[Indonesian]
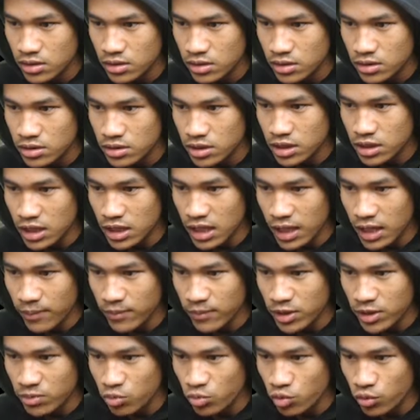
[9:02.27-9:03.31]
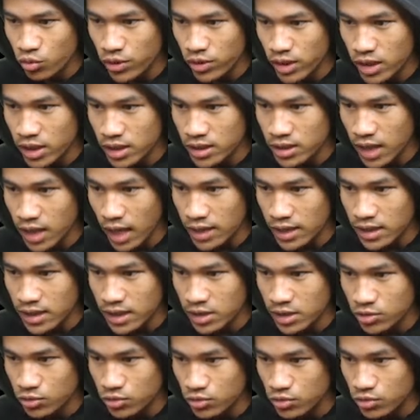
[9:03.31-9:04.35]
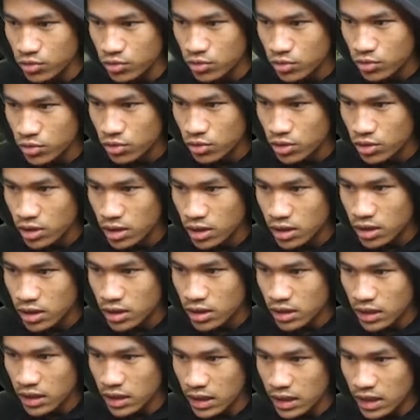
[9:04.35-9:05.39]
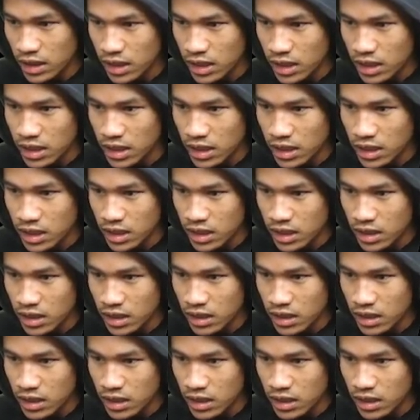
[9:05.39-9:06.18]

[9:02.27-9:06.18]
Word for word: Setelah menemui yang tadi itu Keliling-keliling